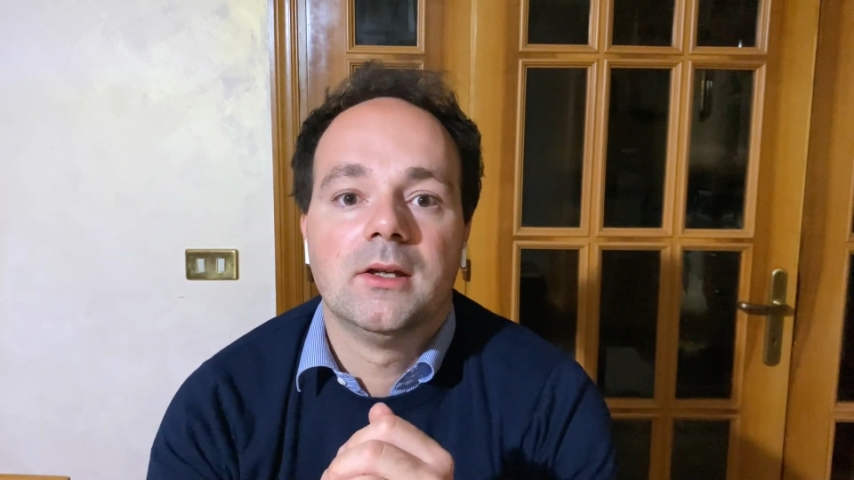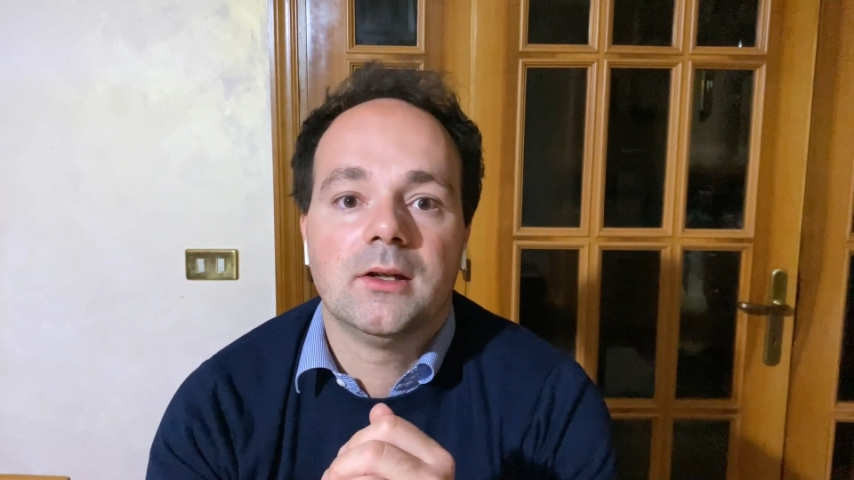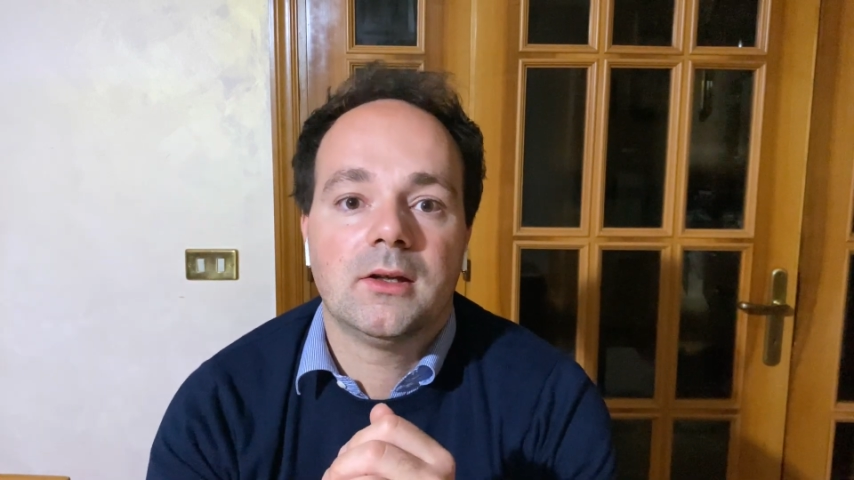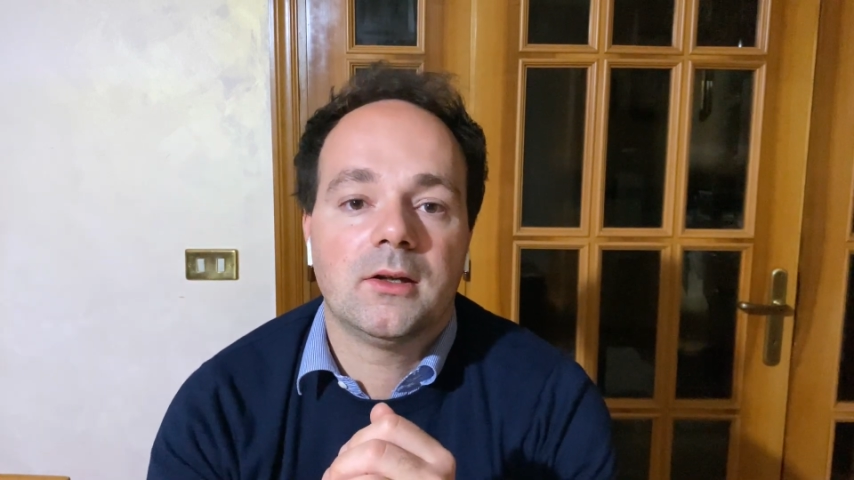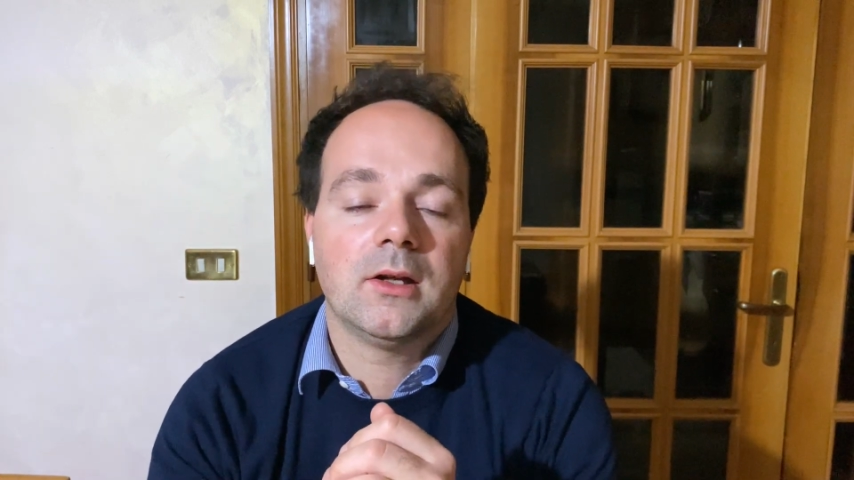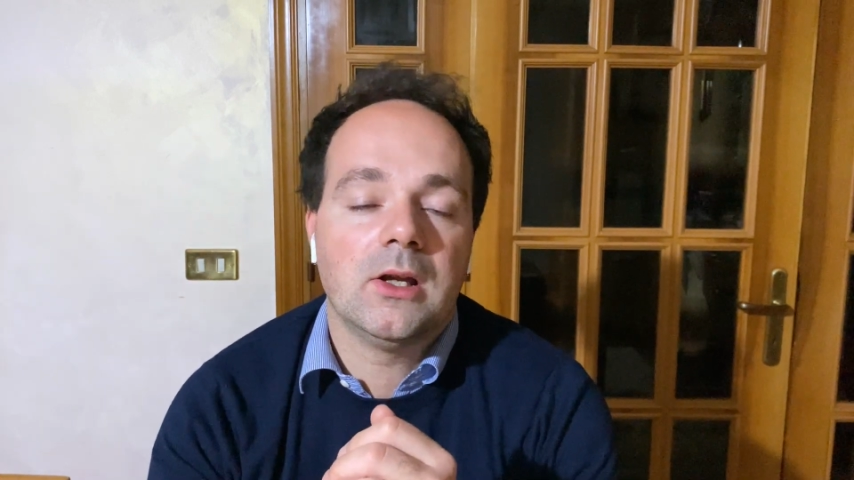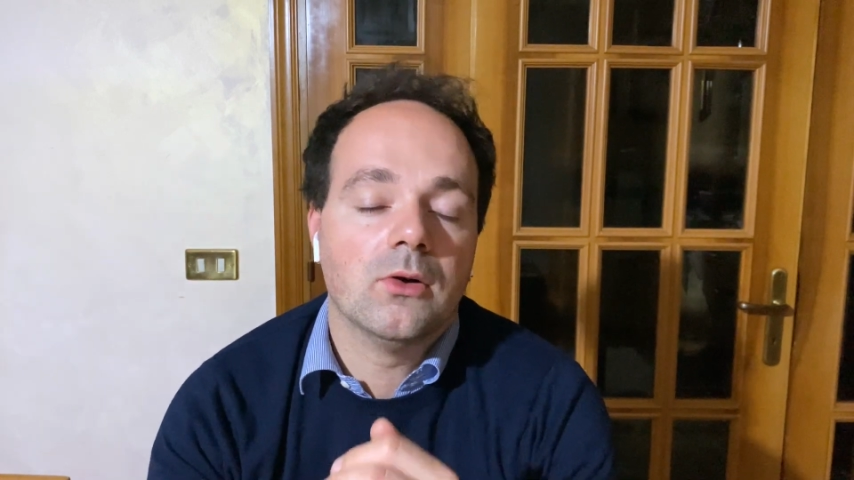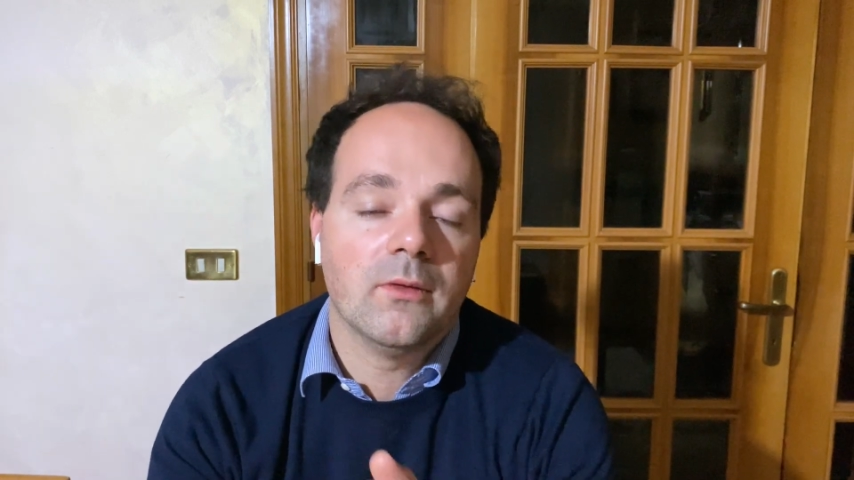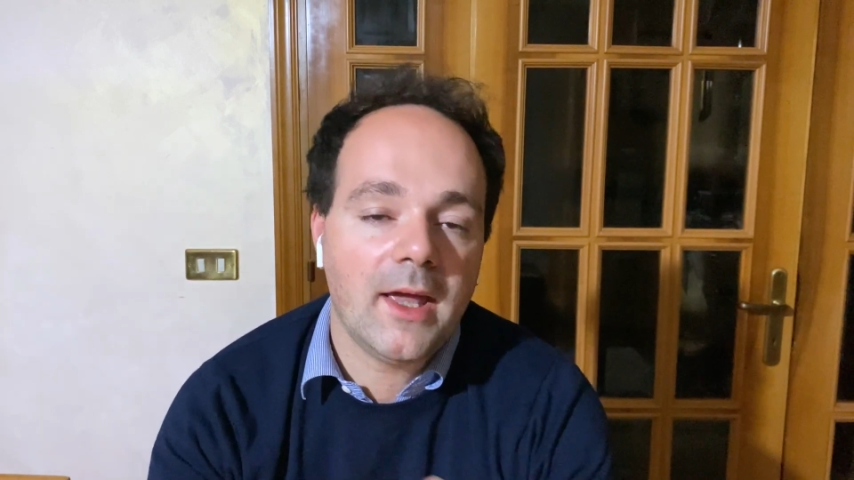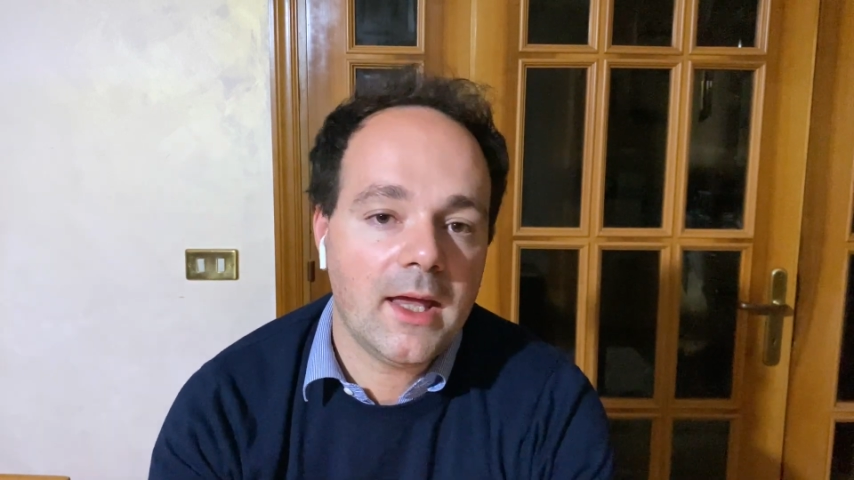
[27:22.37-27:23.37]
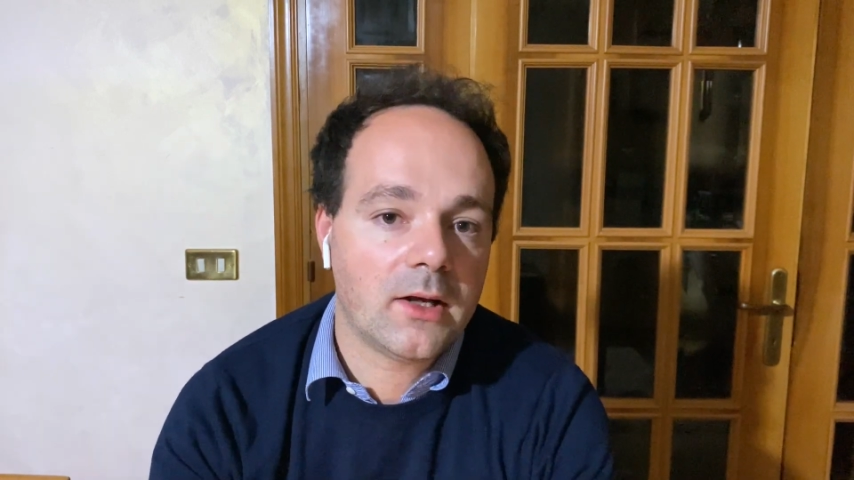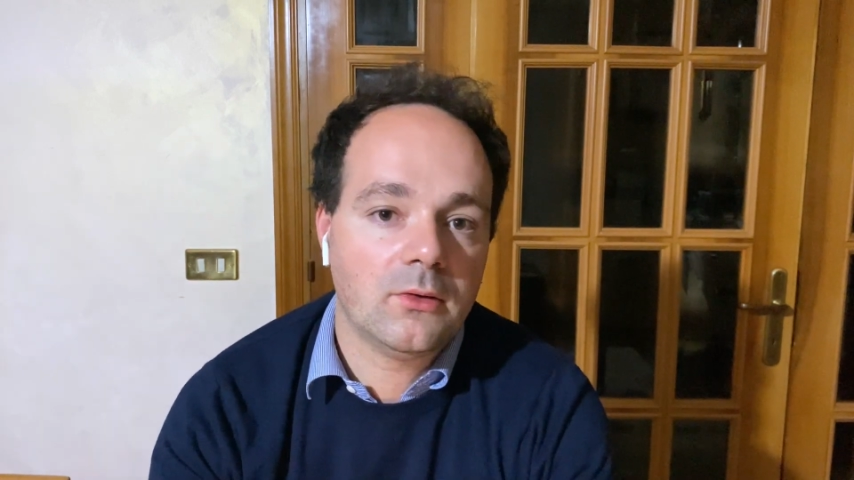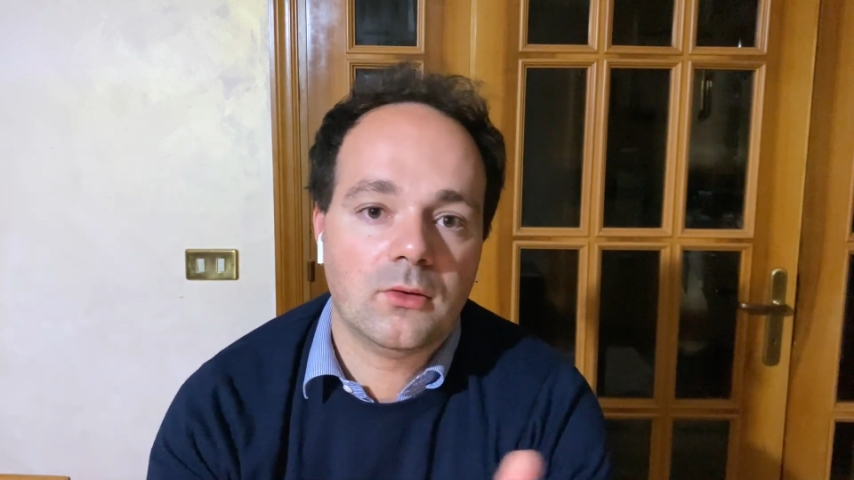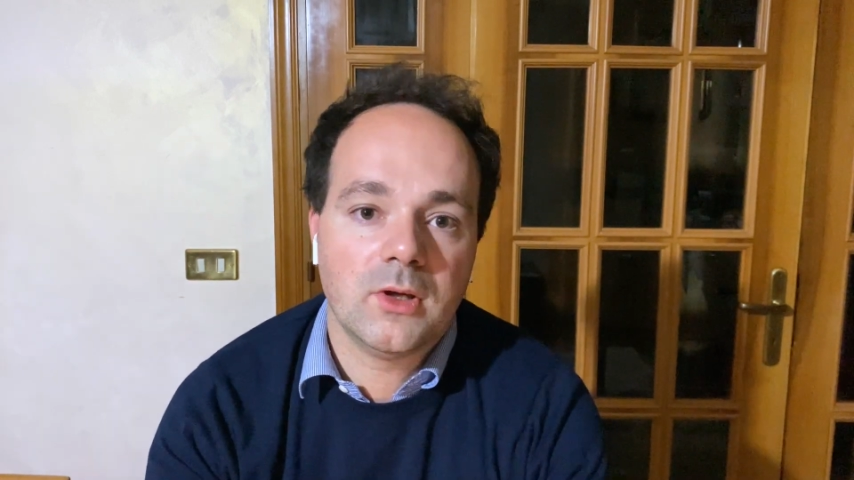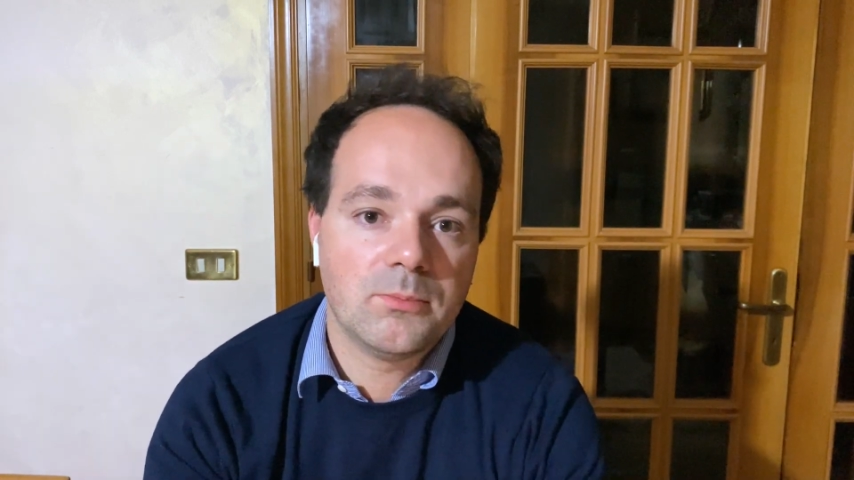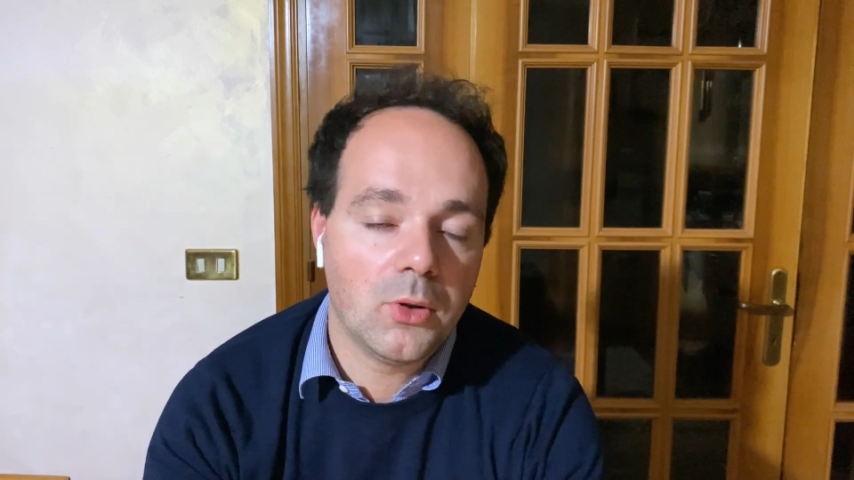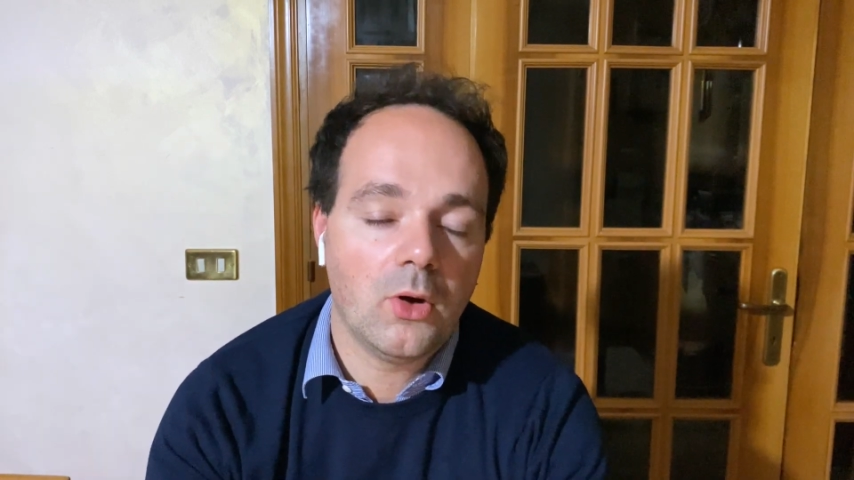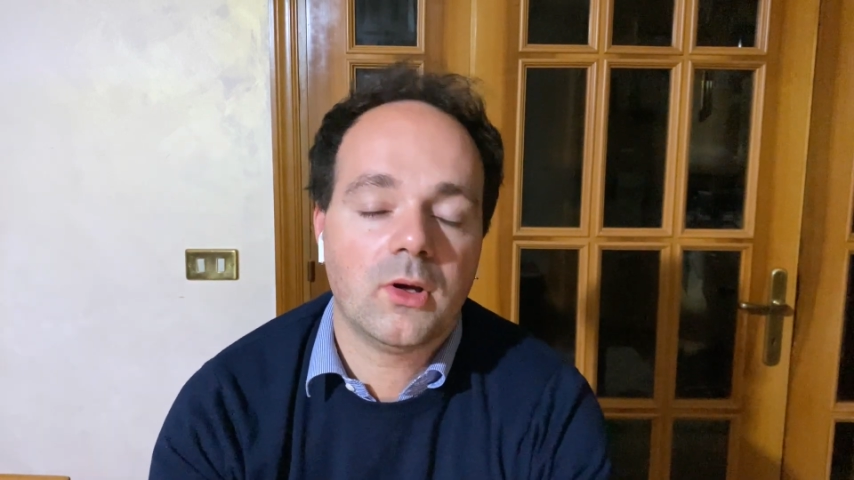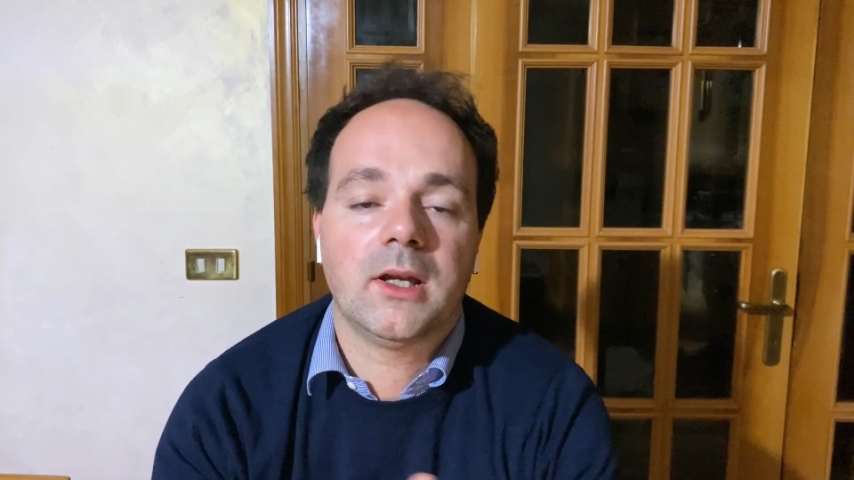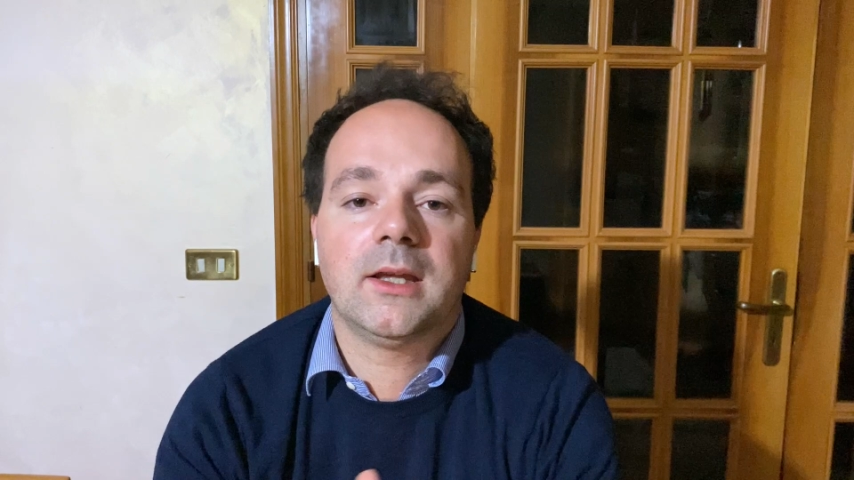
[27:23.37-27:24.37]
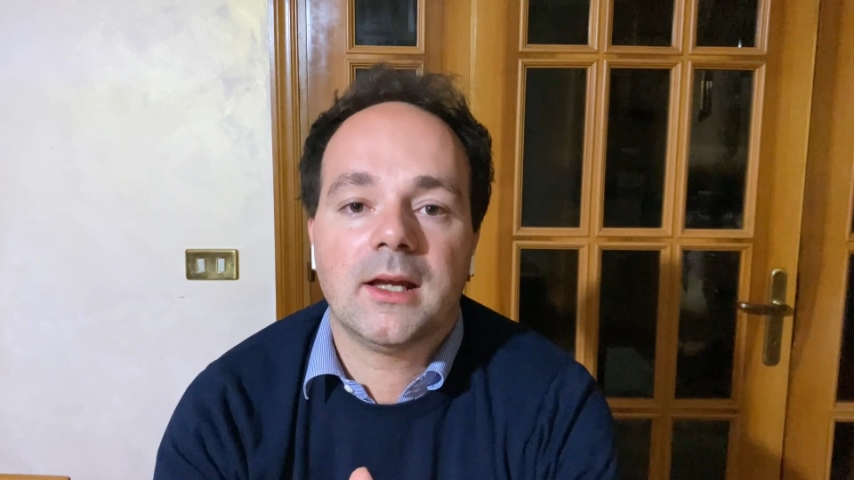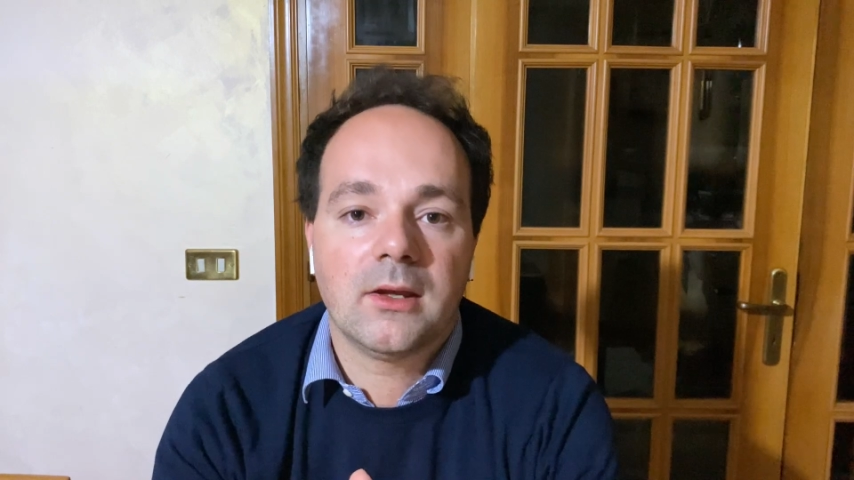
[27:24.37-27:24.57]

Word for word: eh, il governo ipocrita